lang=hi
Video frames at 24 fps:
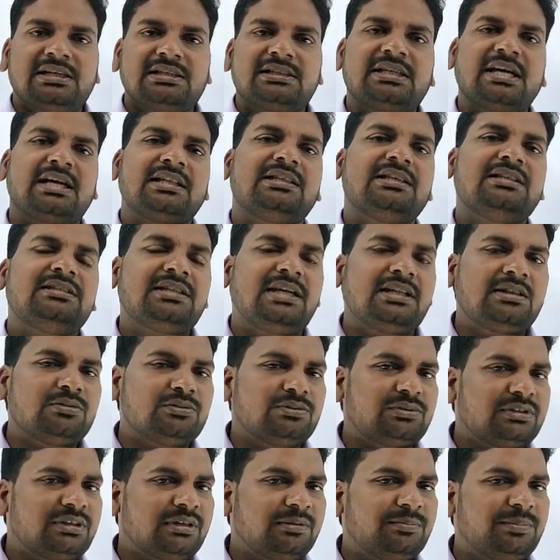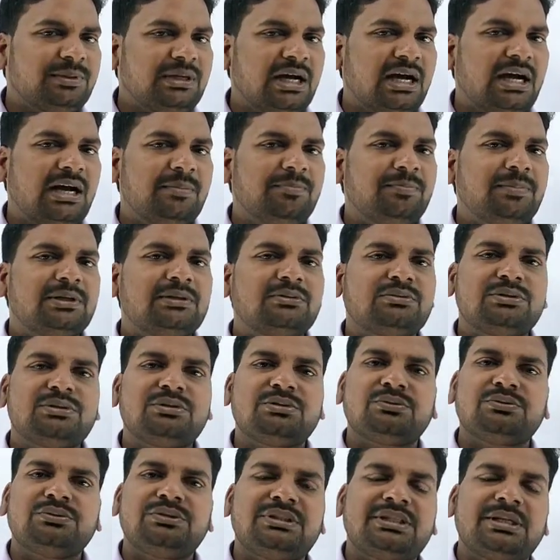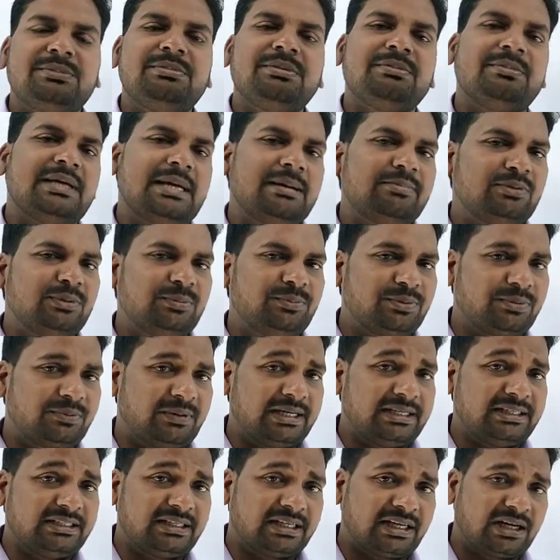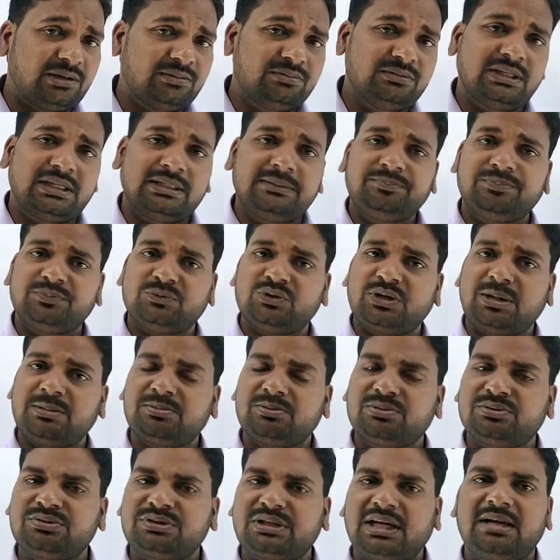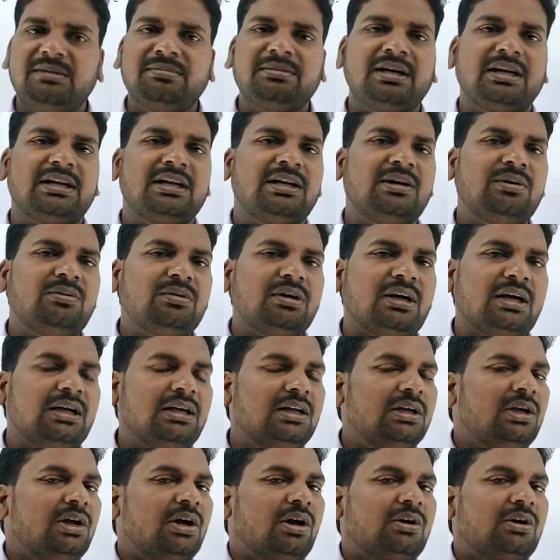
साथ ही साथ उसके बिहार पर कुछ क्वेश्चन भी मैं आपको प्रोवाइड कराऊंगा जो आपको सॉल्व करना होगा